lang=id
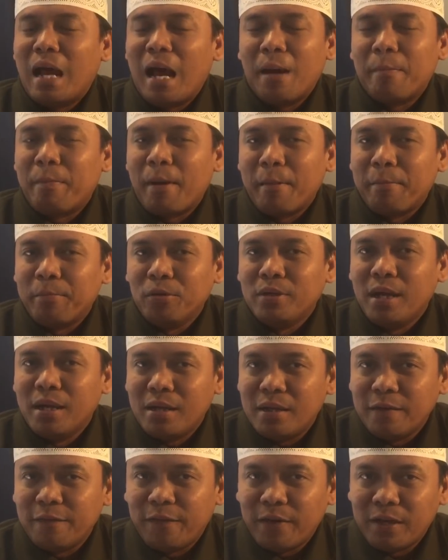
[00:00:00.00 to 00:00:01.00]
Apapun
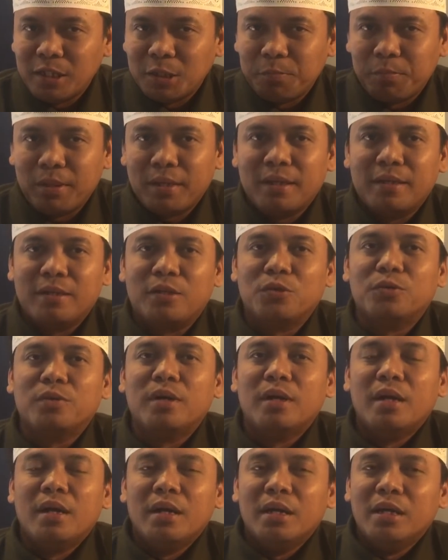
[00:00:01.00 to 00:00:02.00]
ya di fanspage
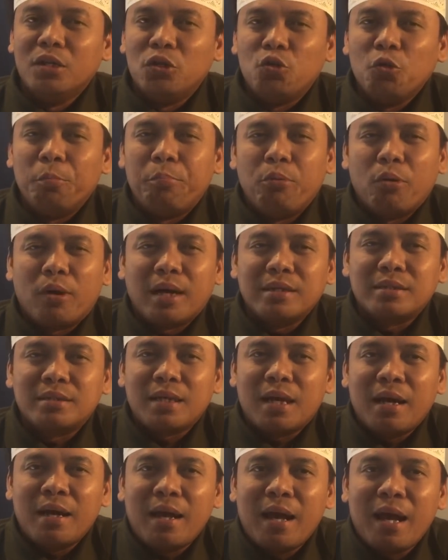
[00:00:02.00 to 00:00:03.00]
itu. Itu bukan
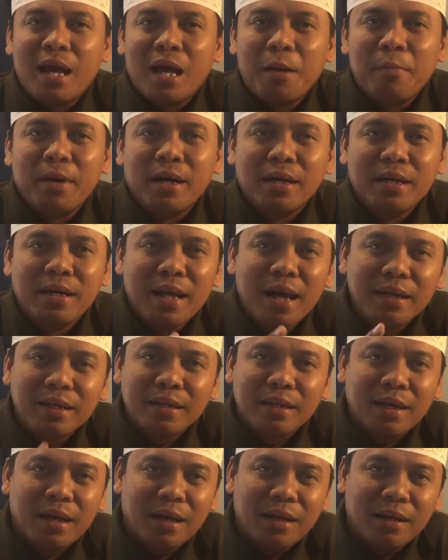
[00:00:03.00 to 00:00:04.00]
saya yang
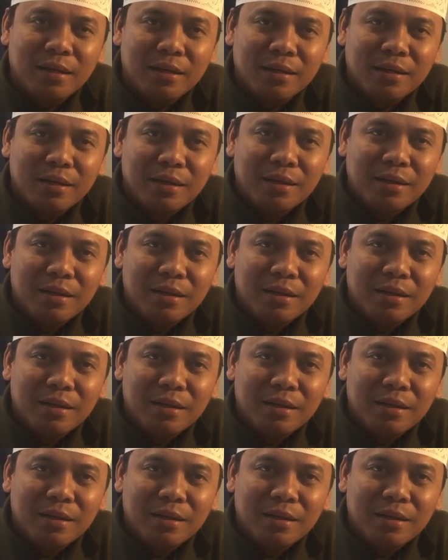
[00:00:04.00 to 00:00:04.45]
mengendalikan.